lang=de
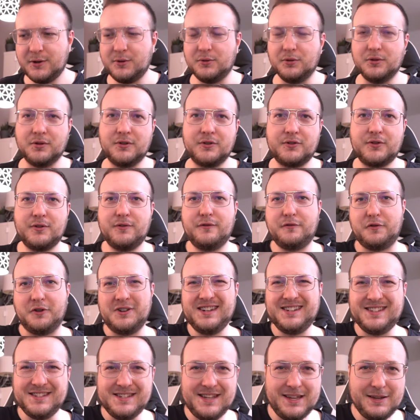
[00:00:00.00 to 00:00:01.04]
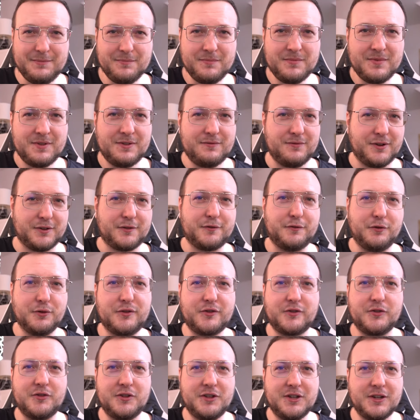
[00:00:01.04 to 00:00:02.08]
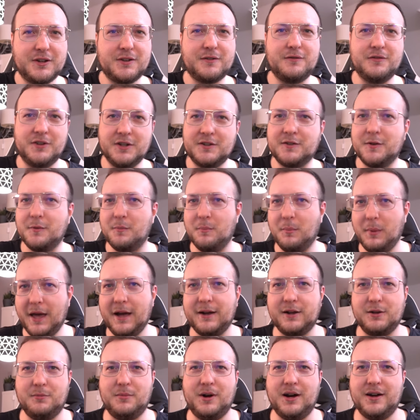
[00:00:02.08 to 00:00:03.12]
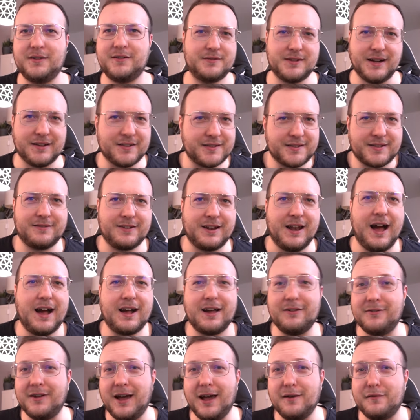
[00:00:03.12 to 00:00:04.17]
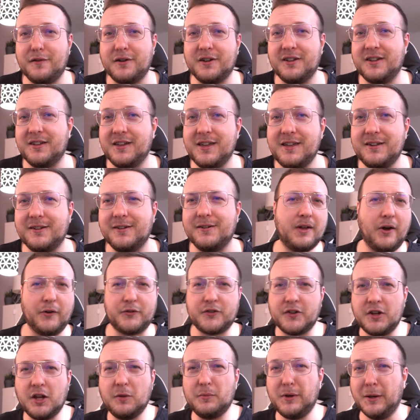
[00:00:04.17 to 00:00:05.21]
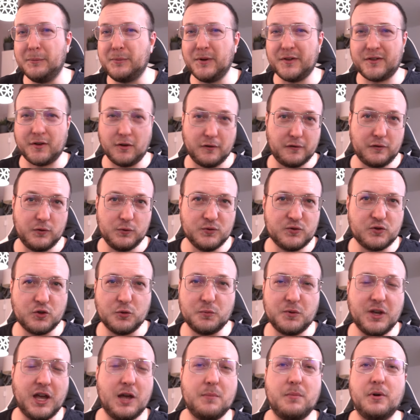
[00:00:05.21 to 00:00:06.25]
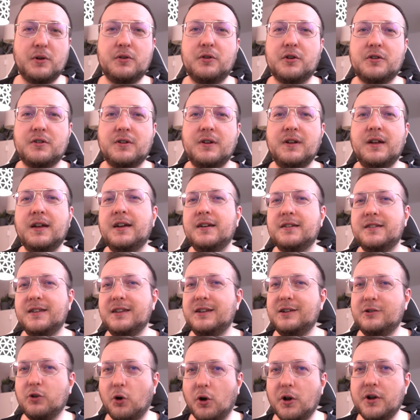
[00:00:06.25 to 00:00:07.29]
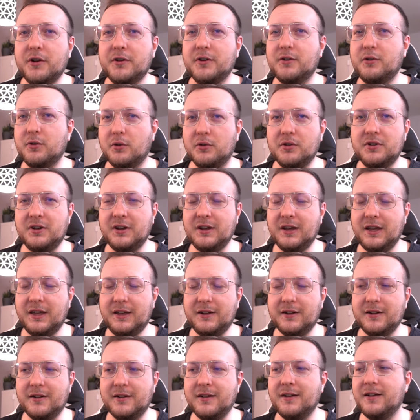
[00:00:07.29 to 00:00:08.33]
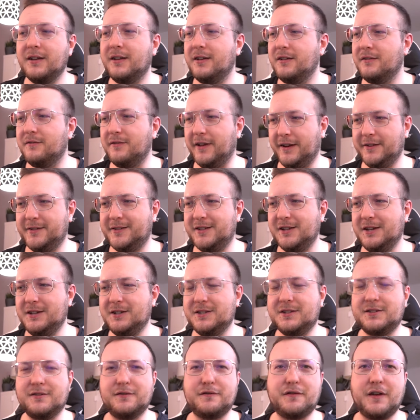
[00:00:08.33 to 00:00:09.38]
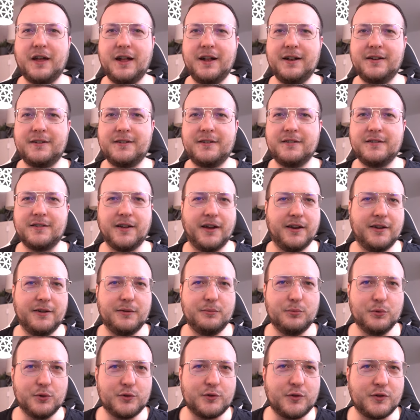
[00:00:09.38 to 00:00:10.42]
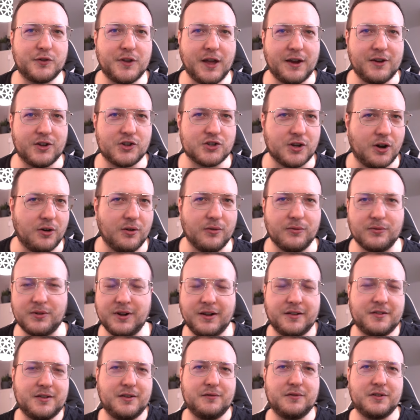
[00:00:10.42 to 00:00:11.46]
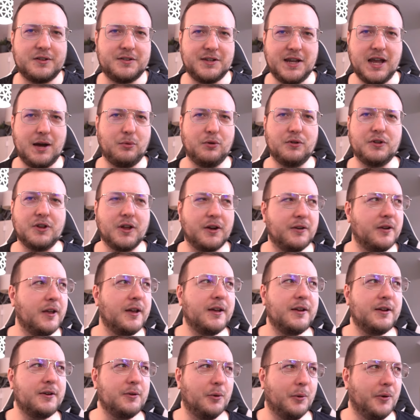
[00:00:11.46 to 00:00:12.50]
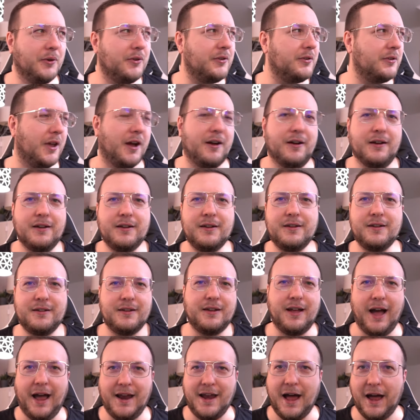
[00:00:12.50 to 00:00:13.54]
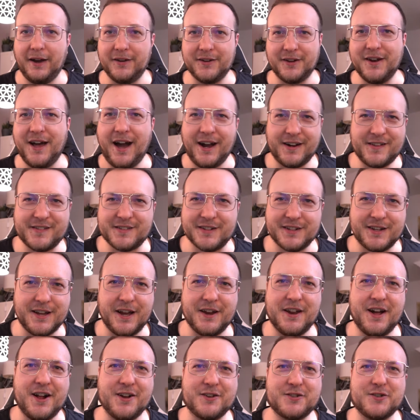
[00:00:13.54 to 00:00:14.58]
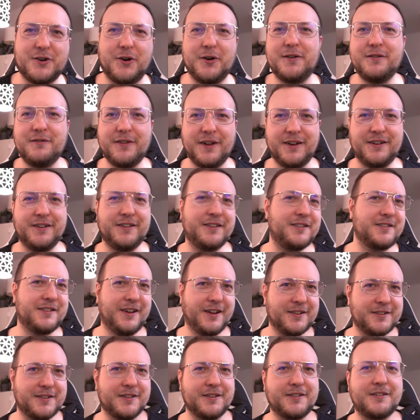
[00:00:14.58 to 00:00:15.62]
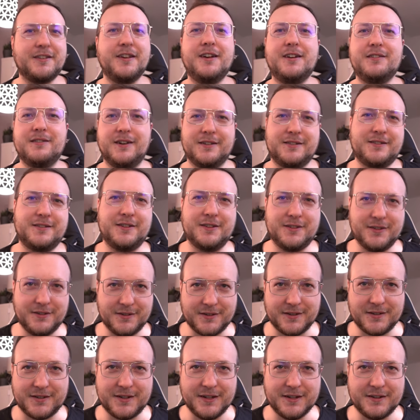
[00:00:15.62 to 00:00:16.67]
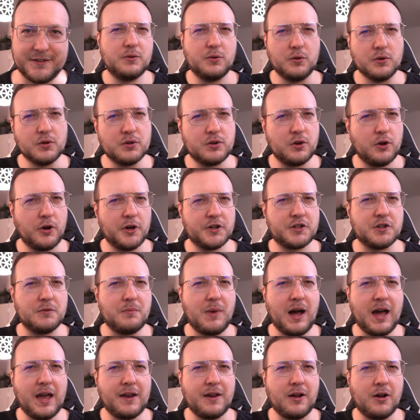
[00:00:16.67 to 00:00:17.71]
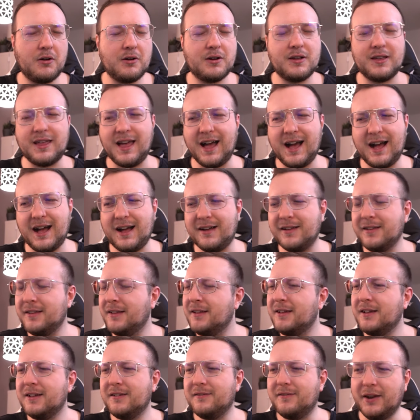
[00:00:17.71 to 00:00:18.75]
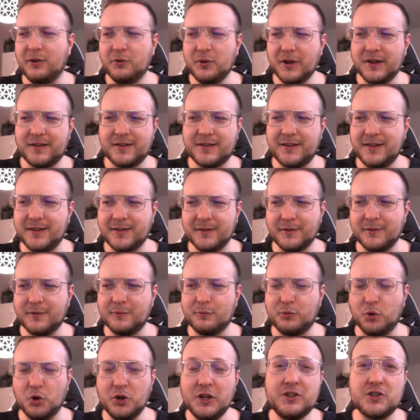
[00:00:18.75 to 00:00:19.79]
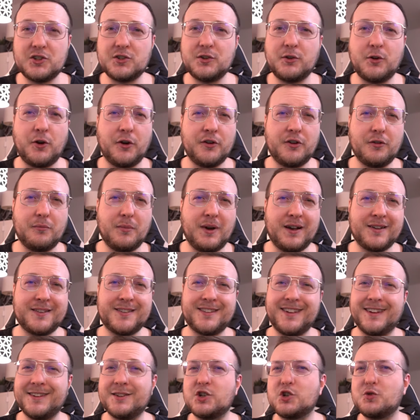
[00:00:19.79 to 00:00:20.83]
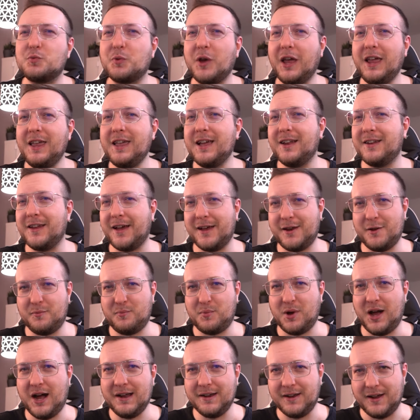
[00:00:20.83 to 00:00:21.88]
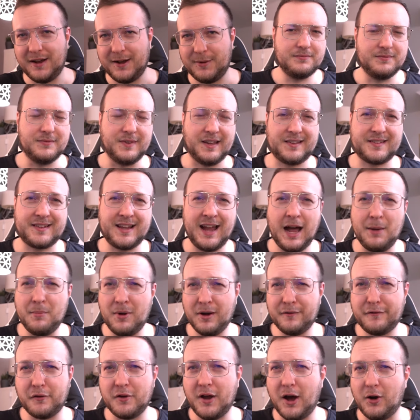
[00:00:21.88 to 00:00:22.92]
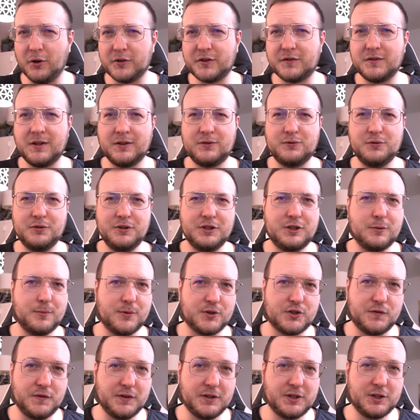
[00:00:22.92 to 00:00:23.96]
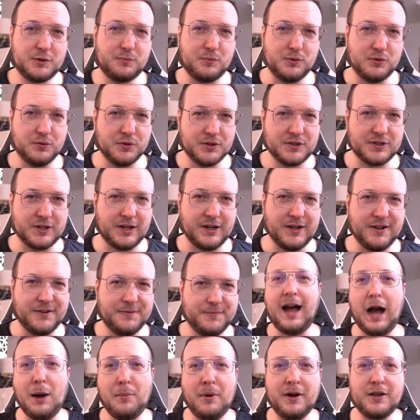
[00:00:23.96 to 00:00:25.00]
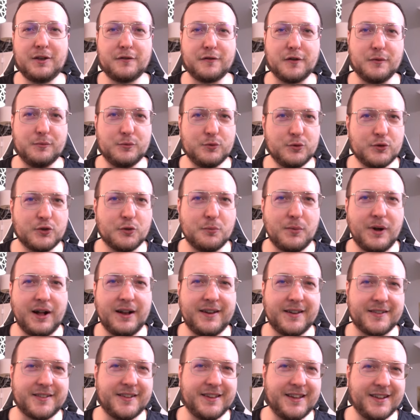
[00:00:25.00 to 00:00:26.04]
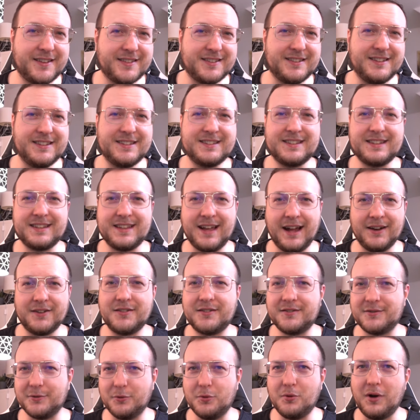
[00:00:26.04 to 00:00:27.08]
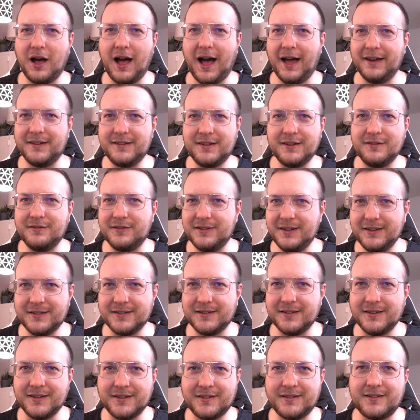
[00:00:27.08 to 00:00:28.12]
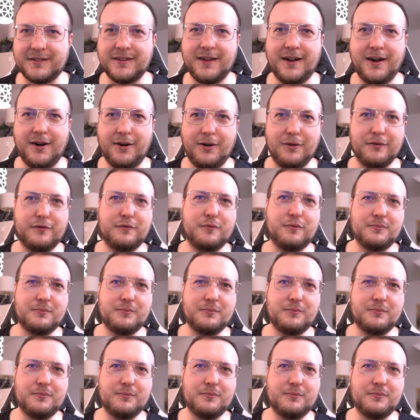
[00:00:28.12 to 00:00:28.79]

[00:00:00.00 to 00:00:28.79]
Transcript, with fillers: und von dem, was funktioniert, wird mehr gemacht. Ganz klare und einfache Regel. Außerdem gibt es auf YouTube ja immer noch die goldene Grundregel, wenn es dir nicht gefällt, dann musst du es ja nicht schauen. Du kannst einfach deabonnieren und ja, einen anderen Aktienkanal schauen, wenn es das ist, was dich interessiert. Und Leute meinen auch, ja, wenn du jetzt diesen politischen Content machst, dann springen ja deine Partner ab. Das kann man von außen natürlich immer schwierig beurteilen, aber ich vermute mal, dass er jetzt nicht ganz so angewiesen ist auf